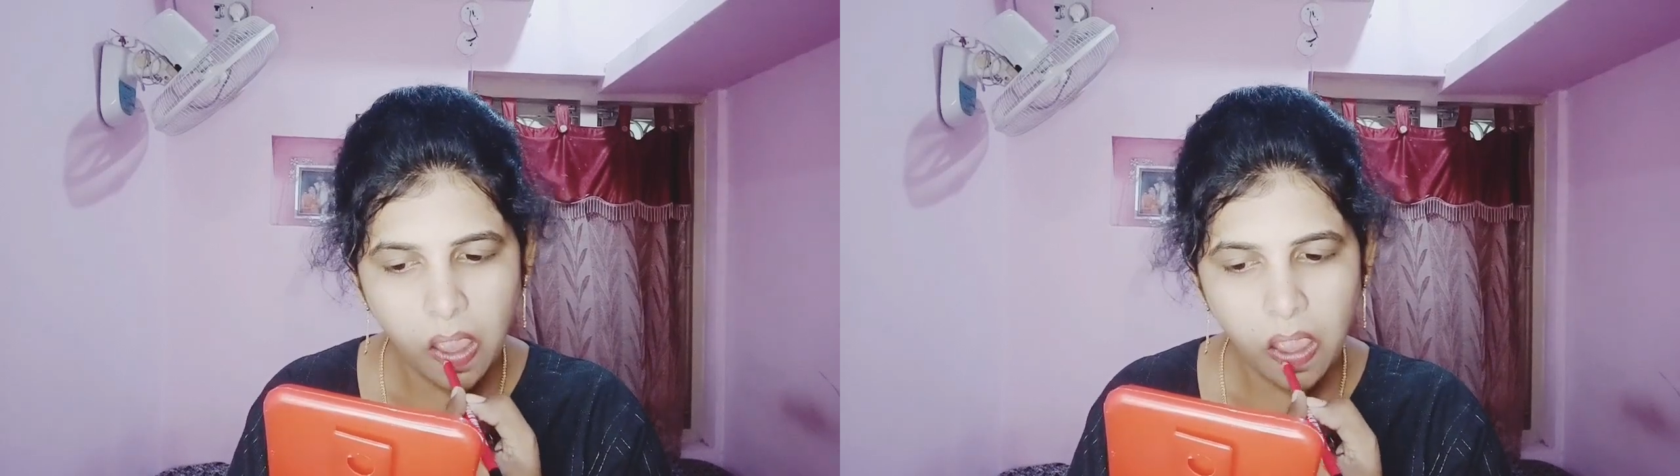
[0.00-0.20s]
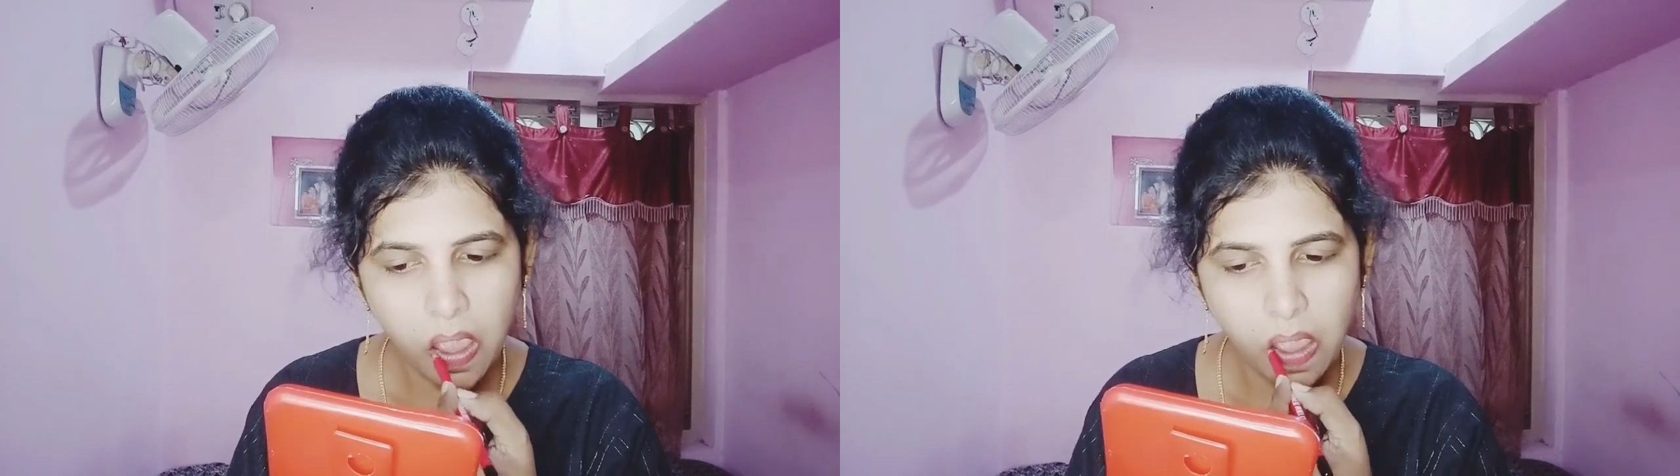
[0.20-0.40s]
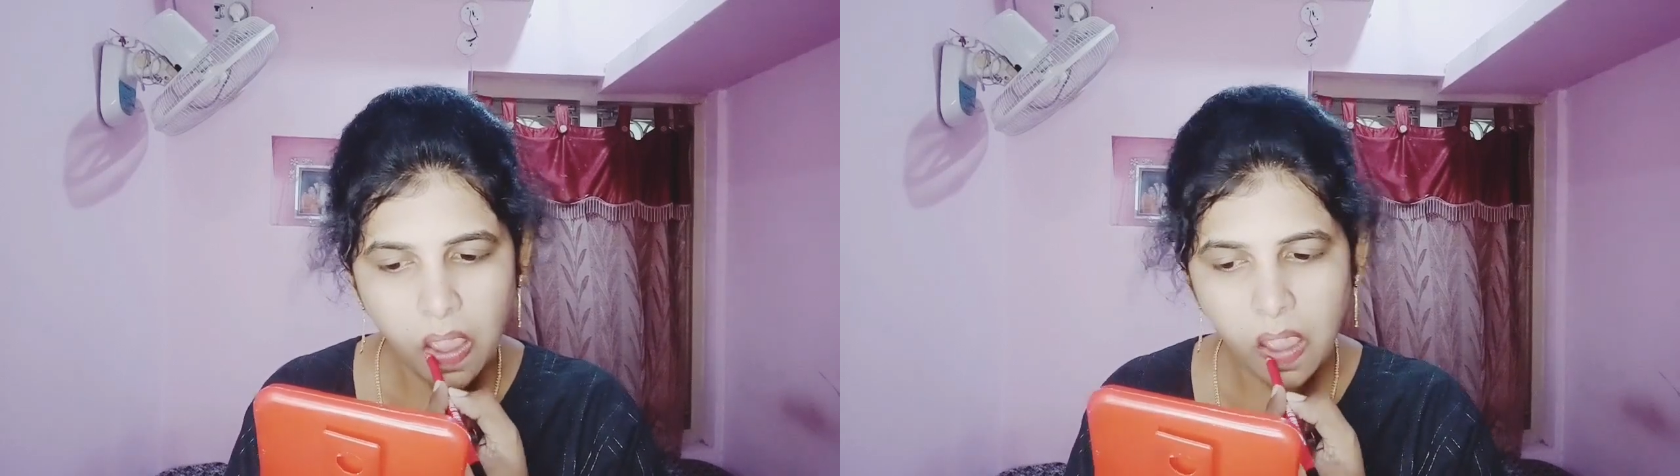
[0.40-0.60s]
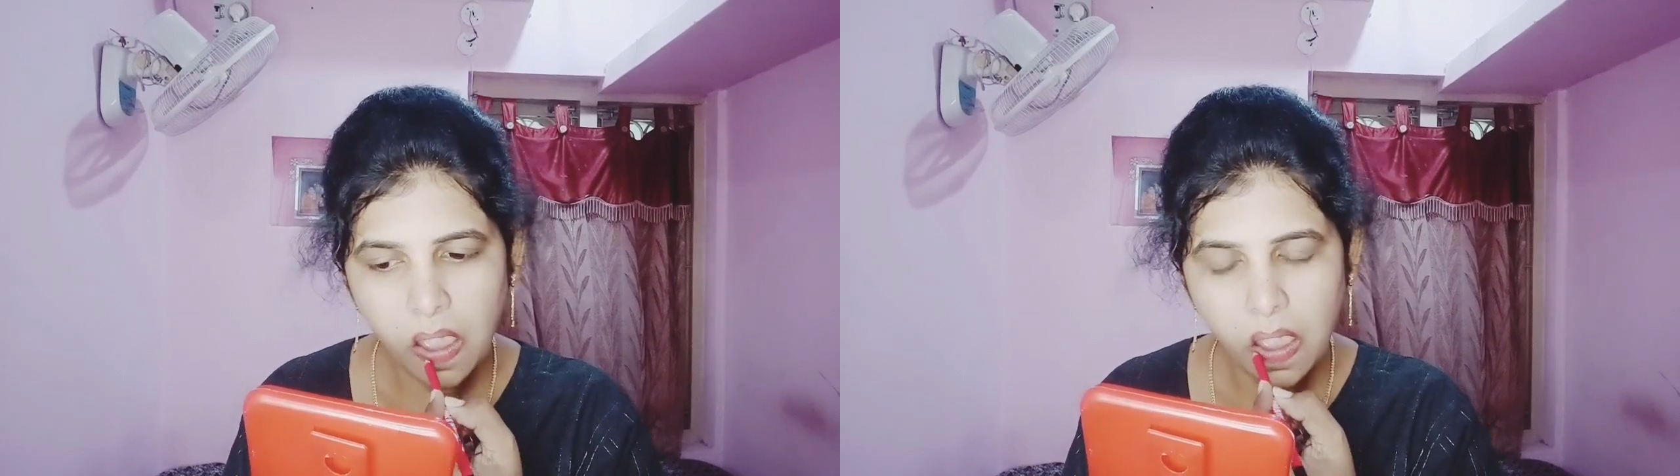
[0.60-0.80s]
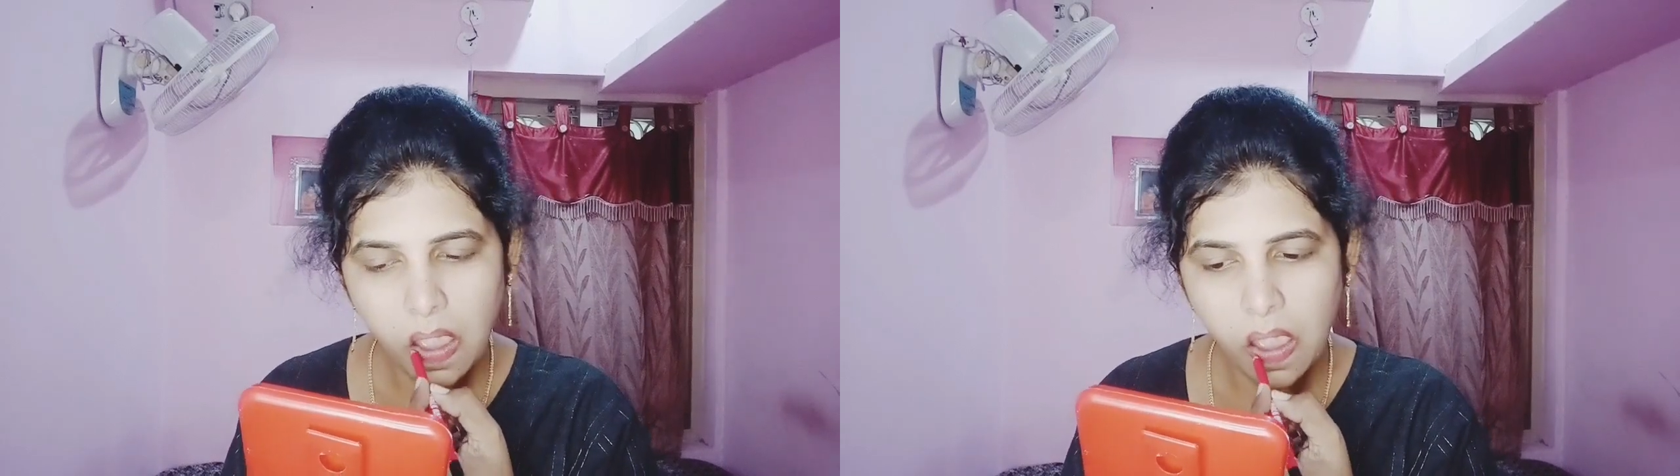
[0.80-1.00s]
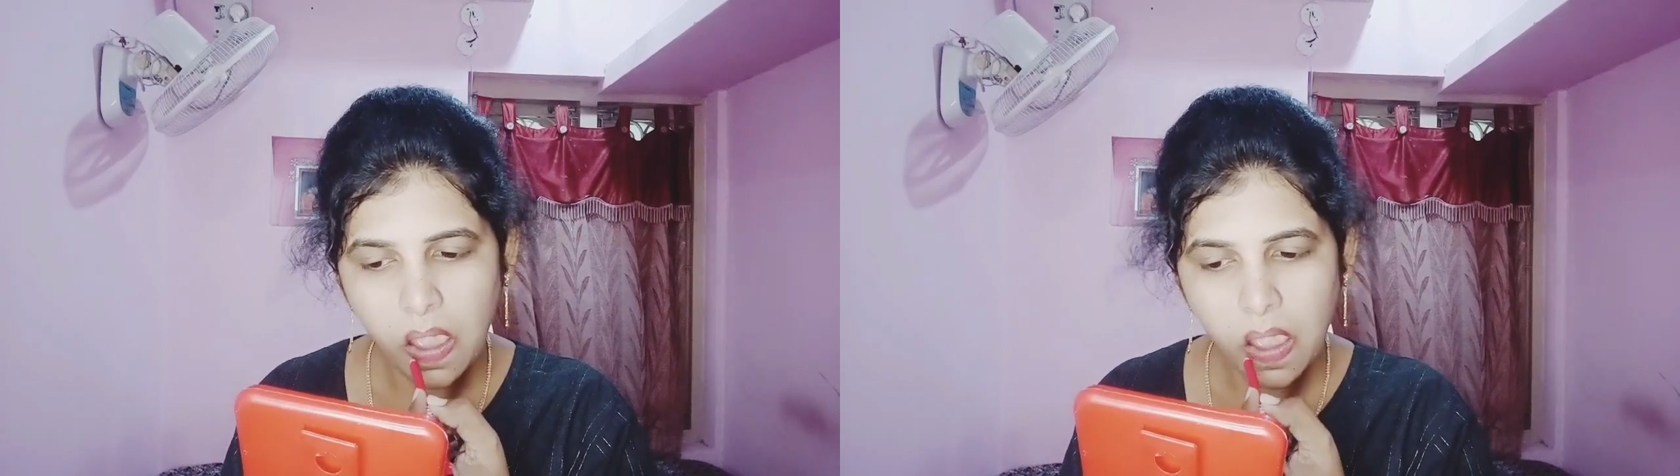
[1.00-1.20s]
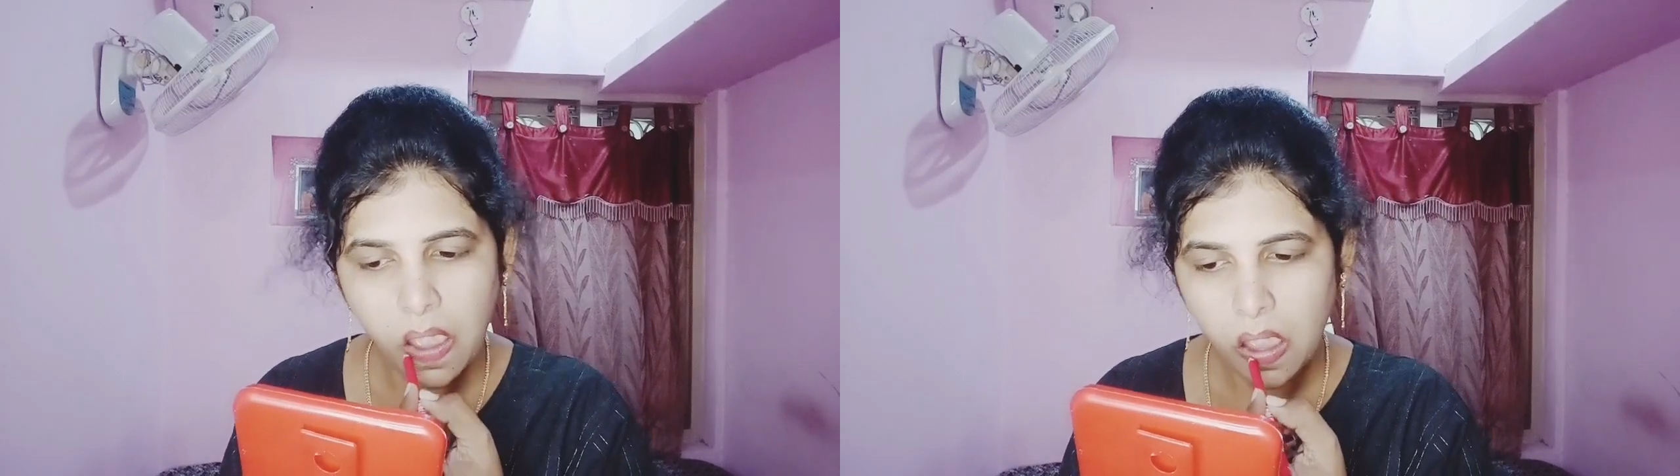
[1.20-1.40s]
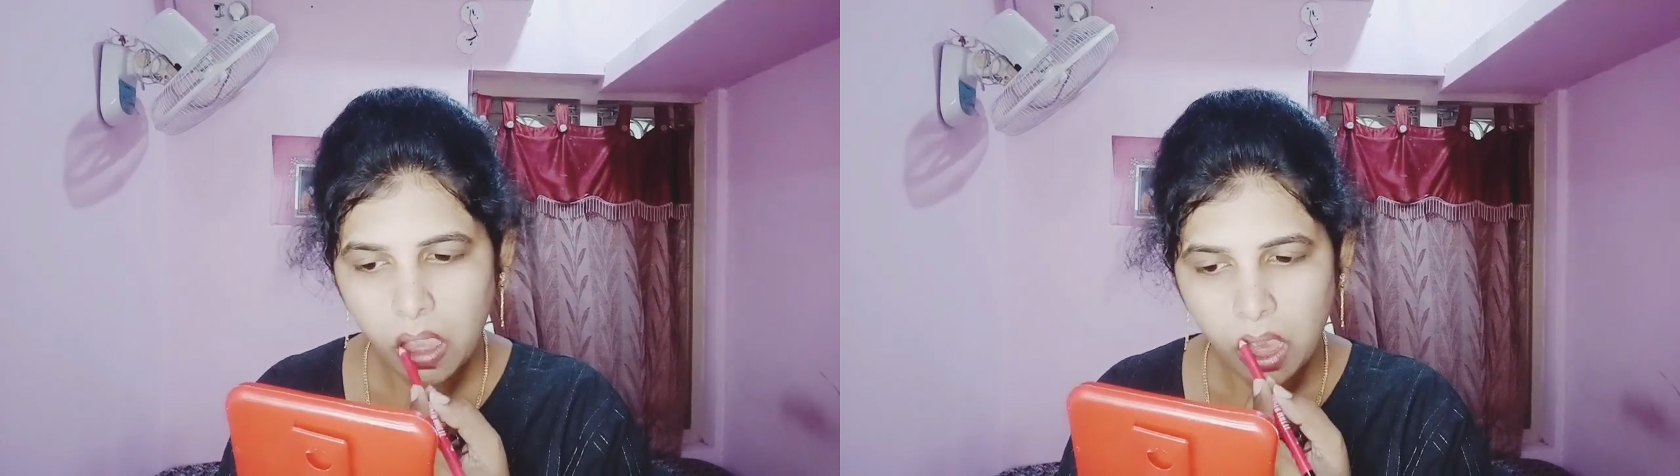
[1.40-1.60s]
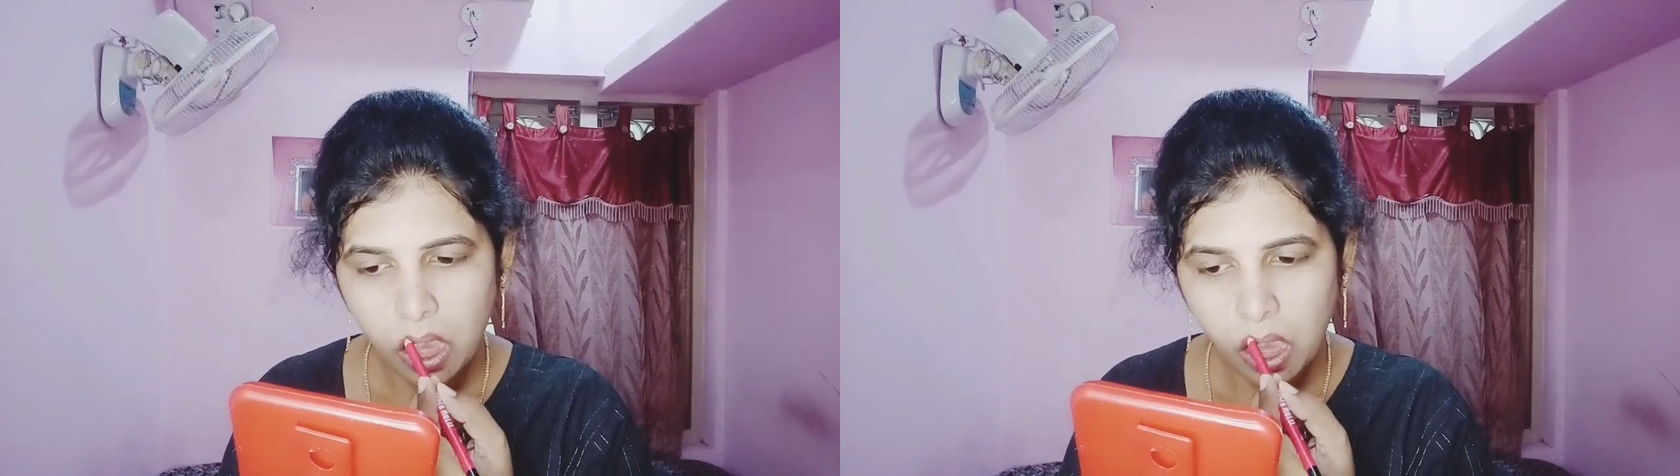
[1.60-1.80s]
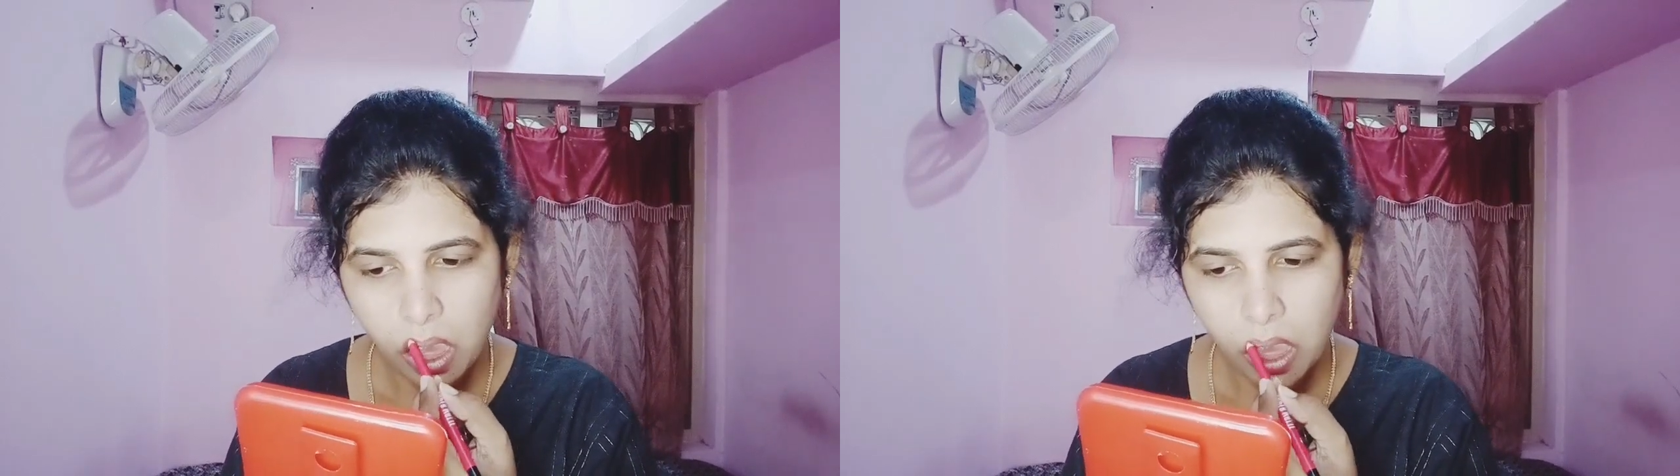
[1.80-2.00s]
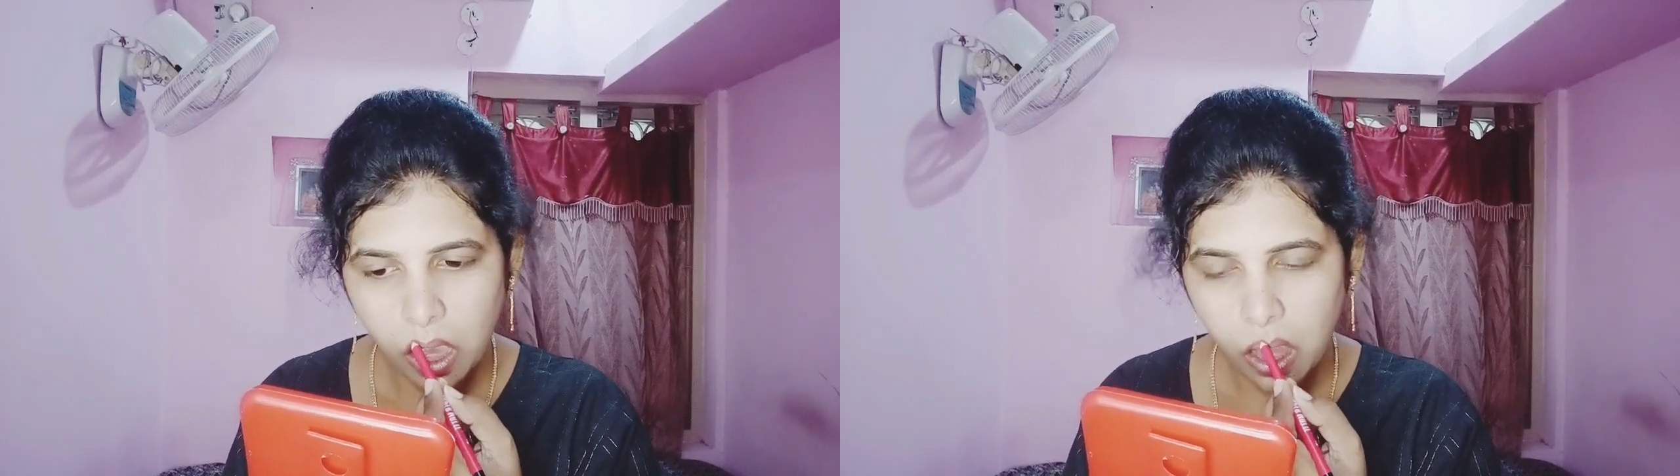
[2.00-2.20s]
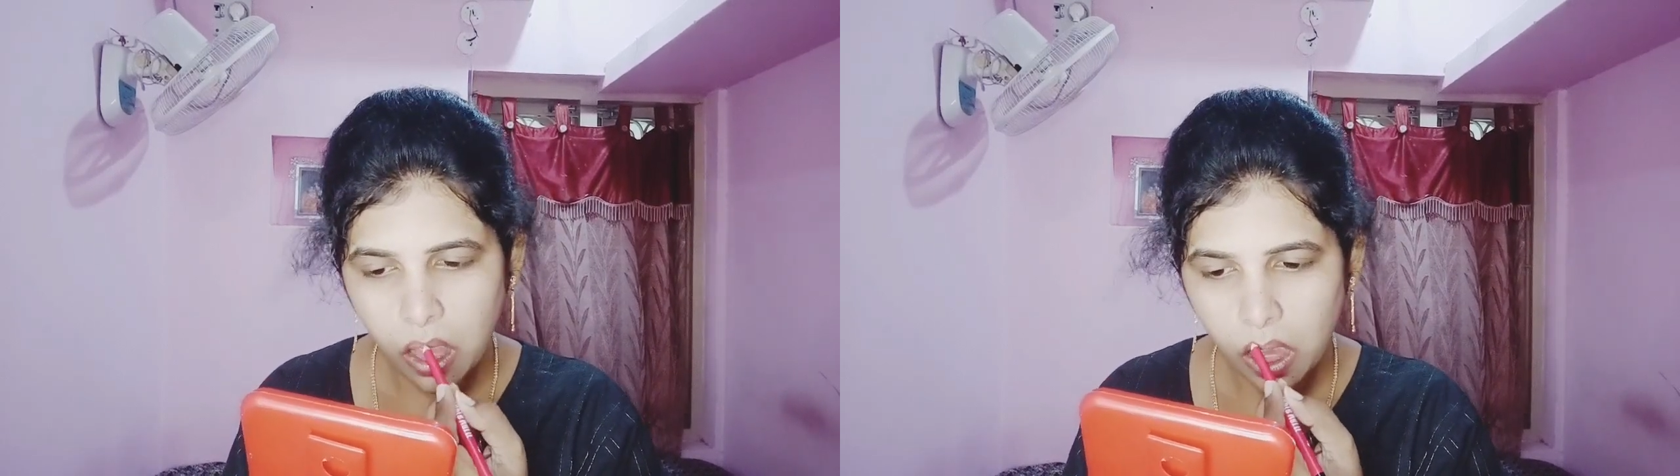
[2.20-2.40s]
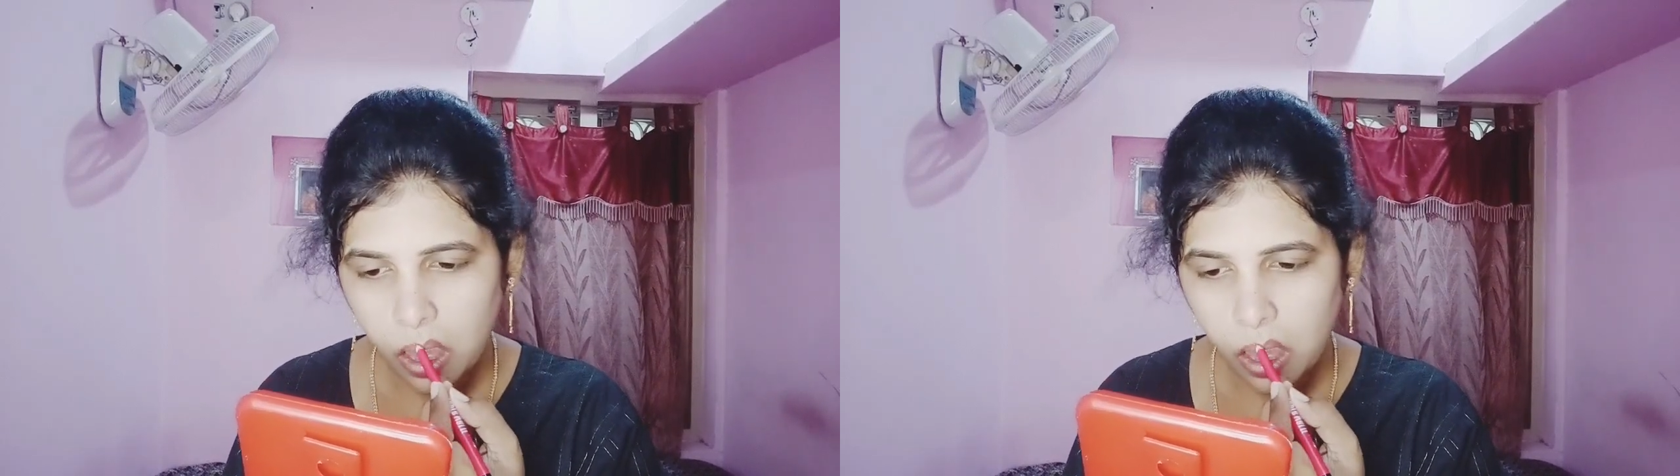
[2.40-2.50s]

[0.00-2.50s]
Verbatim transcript: ఎవరికైనా యూజ్ అవుతుంది అన్న థాట్ తోటి వీడియో అయితే చేయడం జరిగింది